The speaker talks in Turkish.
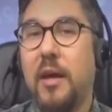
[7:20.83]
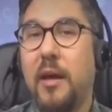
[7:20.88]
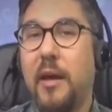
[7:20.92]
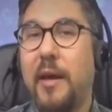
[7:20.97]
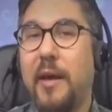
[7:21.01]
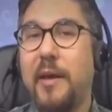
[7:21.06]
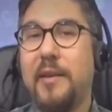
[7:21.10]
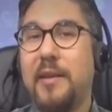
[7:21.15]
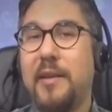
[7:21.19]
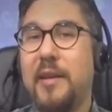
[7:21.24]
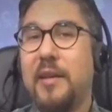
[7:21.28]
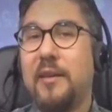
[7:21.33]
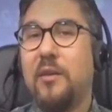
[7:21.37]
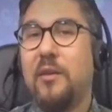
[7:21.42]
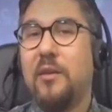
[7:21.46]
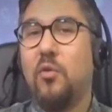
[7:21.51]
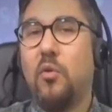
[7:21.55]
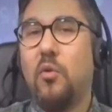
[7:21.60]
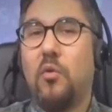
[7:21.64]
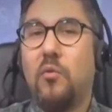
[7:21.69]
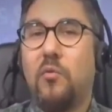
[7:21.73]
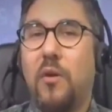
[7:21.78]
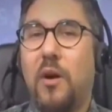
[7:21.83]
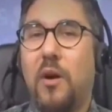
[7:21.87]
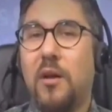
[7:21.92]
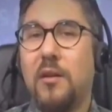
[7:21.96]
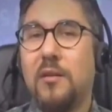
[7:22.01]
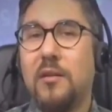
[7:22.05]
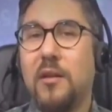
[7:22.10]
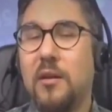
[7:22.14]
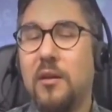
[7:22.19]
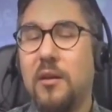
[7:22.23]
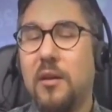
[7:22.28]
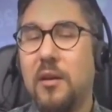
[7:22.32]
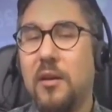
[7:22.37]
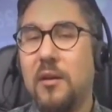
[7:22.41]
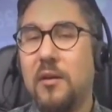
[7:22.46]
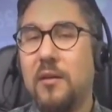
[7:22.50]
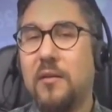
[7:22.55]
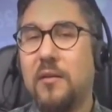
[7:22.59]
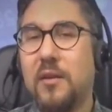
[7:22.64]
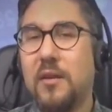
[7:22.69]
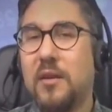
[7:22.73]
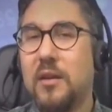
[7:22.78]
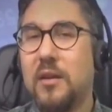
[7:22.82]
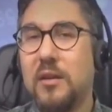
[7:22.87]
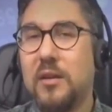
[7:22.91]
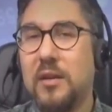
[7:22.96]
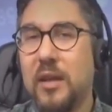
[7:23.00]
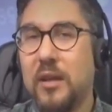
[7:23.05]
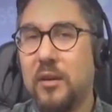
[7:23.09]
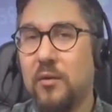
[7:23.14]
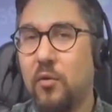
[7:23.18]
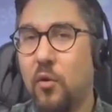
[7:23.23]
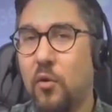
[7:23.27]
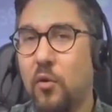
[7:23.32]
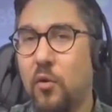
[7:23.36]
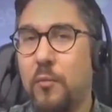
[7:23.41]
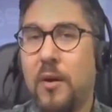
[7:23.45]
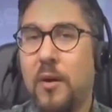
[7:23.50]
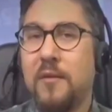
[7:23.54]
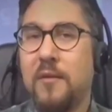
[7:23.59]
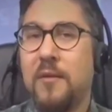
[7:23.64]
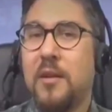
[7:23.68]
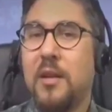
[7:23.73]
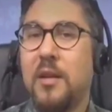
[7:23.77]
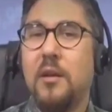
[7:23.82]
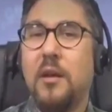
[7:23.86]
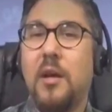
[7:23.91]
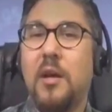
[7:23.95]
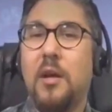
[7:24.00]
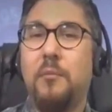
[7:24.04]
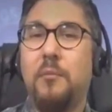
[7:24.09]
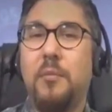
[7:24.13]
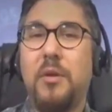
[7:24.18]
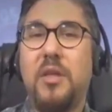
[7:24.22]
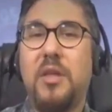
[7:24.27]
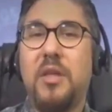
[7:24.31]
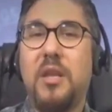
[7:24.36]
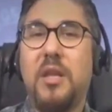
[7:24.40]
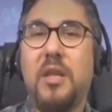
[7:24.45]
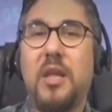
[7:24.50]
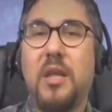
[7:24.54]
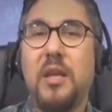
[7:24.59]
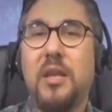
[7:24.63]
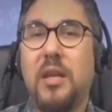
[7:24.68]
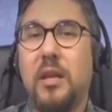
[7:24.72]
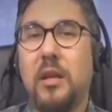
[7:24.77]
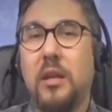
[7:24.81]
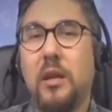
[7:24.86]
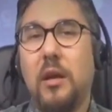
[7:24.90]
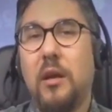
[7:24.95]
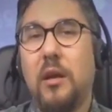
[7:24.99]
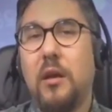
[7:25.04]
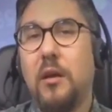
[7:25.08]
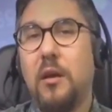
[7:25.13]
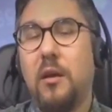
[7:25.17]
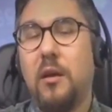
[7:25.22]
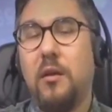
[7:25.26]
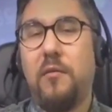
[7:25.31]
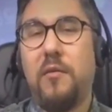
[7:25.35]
endeksi çok fazla sıkıntıya sokmaz ya da bir şirketin e,